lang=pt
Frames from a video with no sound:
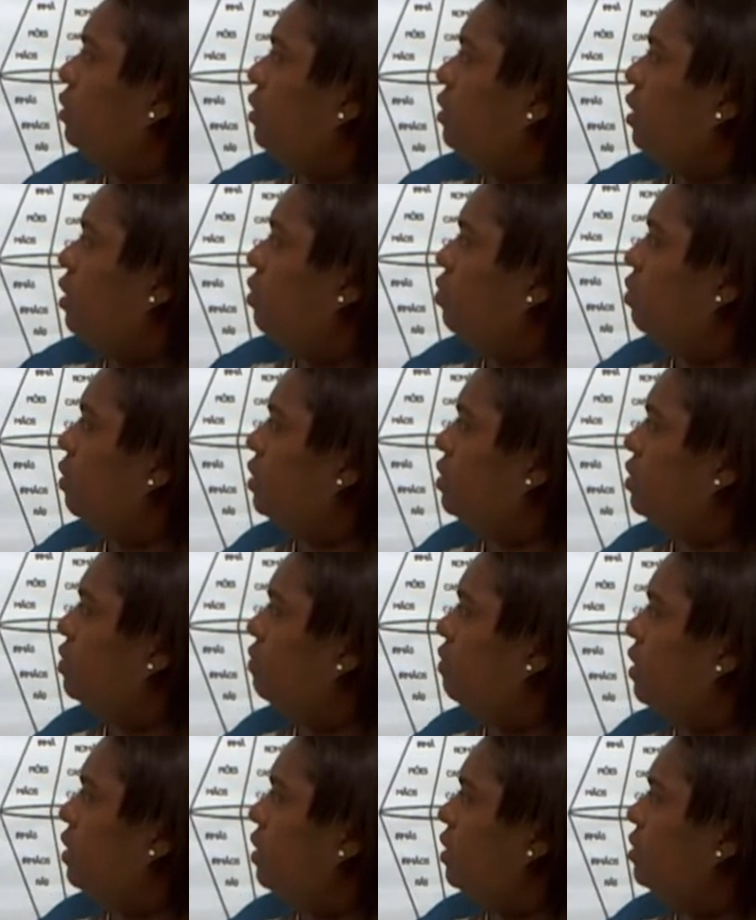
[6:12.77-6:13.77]
Tem duas
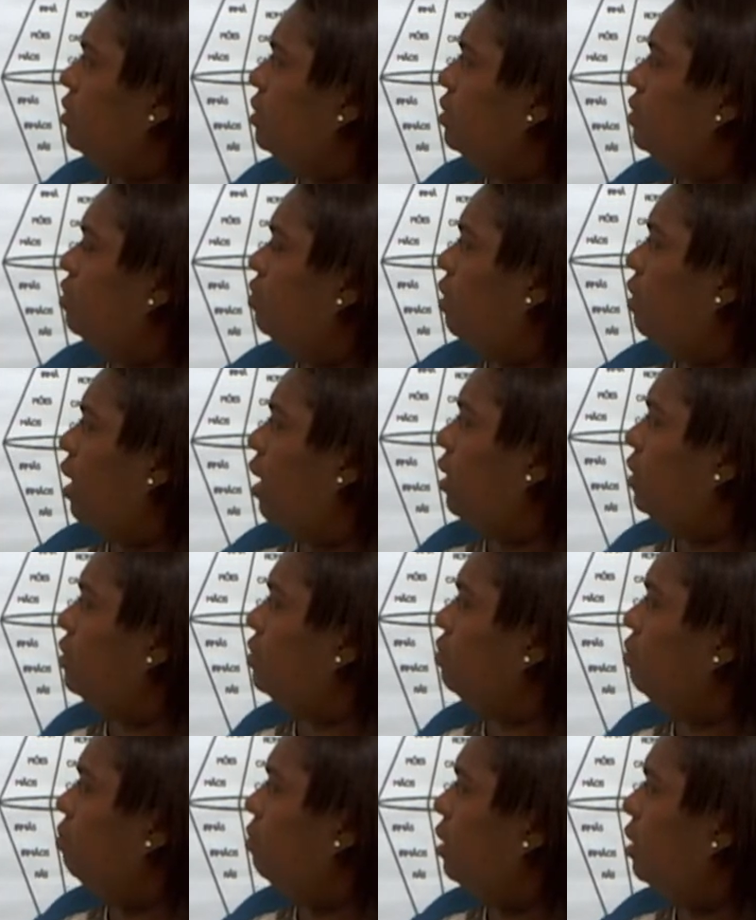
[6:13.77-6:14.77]
vezes, no
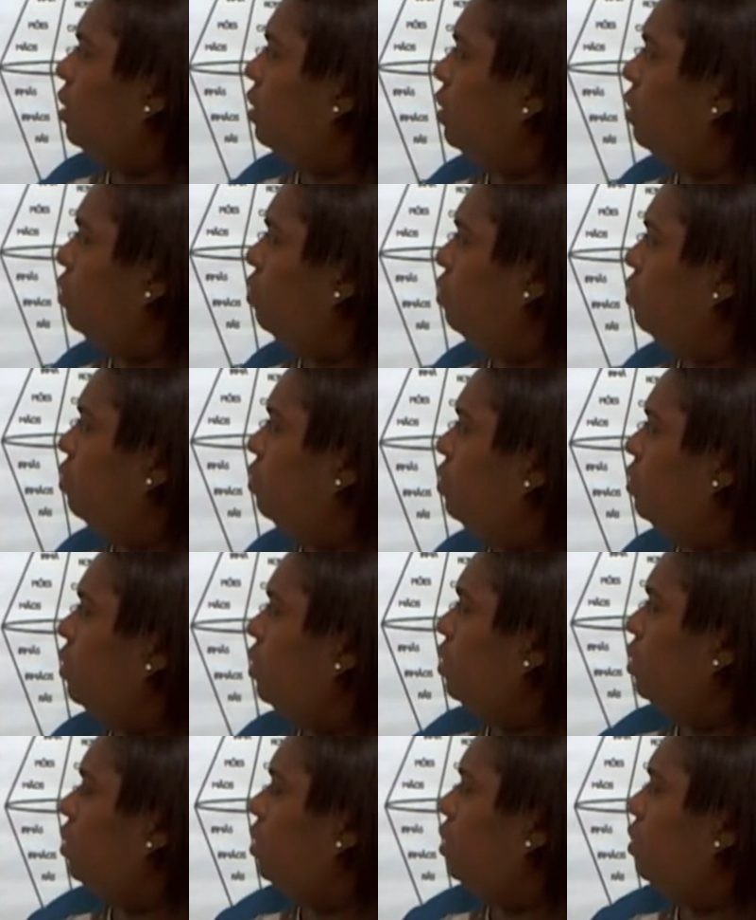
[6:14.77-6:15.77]
caso, mão,
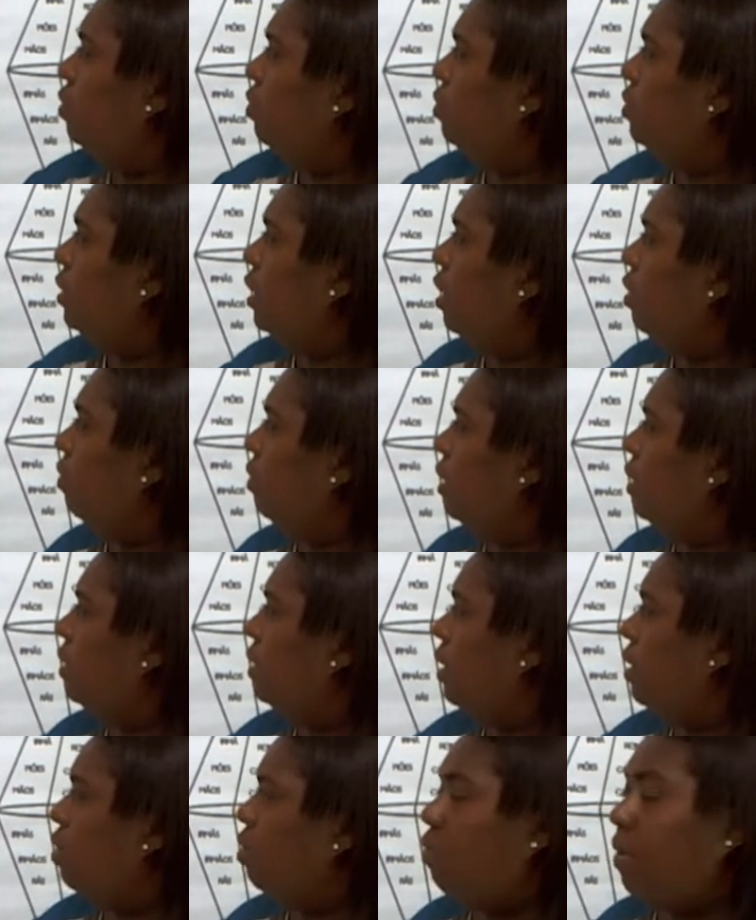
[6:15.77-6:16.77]
o não que
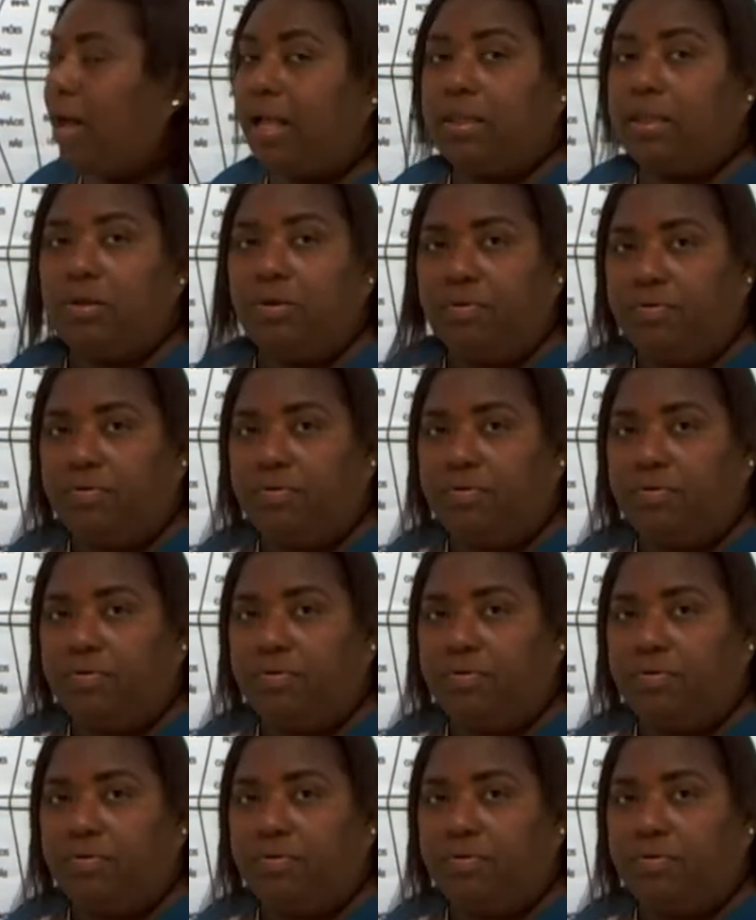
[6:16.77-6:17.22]
tem quatro